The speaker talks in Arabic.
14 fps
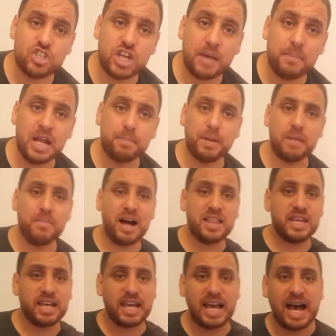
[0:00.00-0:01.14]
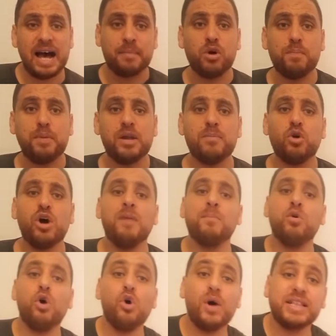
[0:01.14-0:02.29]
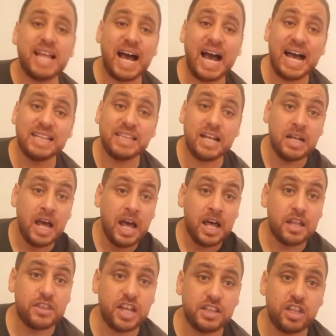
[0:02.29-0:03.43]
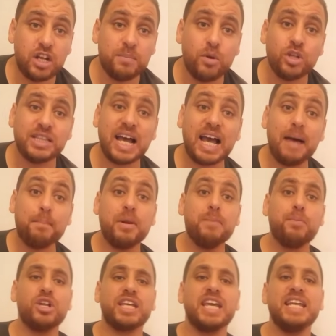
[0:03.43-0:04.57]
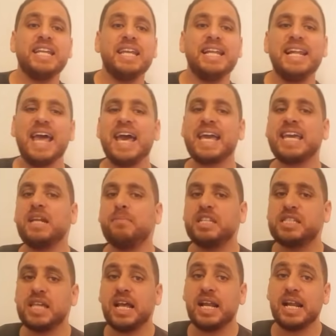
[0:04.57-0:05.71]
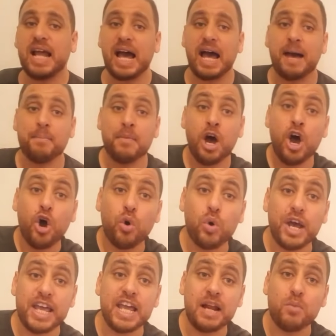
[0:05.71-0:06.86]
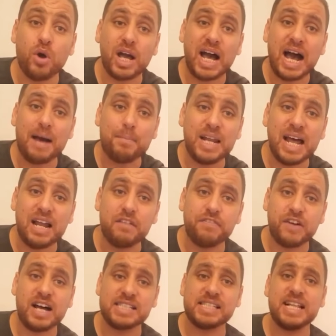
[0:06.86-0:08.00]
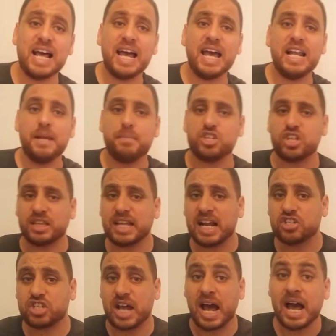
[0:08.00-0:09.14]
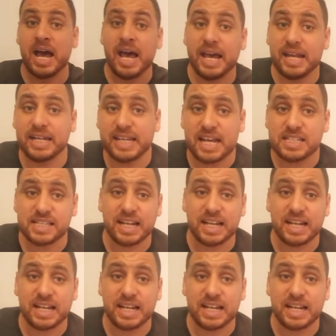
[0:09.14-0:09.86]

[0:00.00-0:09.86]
جمال بالماضي قاموا بالمهم وهو التعادل ضد المنتخب البوركيني لكن مازال الاهم وهي المقابله الفاصله اللي باش ترشح الكاس